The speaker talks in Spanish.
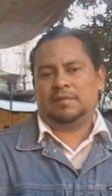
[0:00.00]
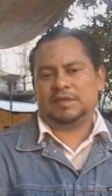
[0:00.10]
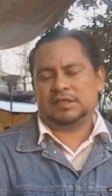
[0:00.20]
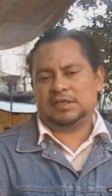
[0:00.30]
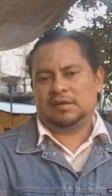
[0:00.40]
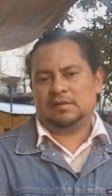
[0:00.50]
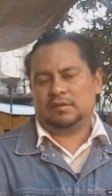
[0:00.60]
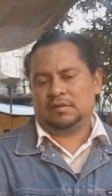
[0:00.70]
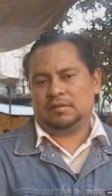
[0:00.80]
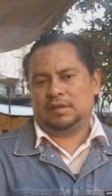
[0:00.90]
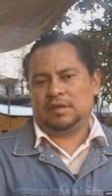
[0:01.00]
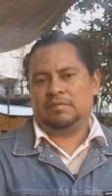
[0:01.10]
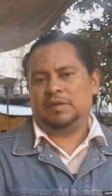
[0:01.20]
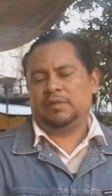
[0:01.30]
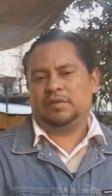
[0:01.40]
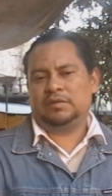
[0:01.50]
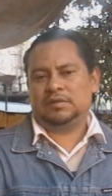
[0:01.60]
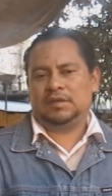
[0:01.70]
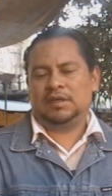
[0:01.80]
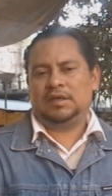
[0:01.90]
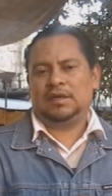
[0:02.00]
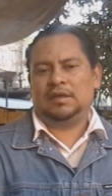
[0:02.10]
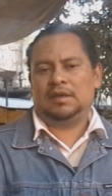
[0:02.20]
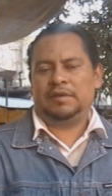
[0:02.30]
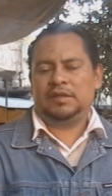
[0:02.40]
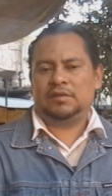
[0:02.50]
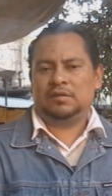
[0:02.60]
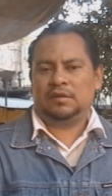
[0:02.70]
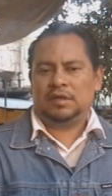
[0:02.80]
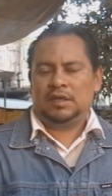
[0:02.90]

presenciarlo en vivo, eh, el evento,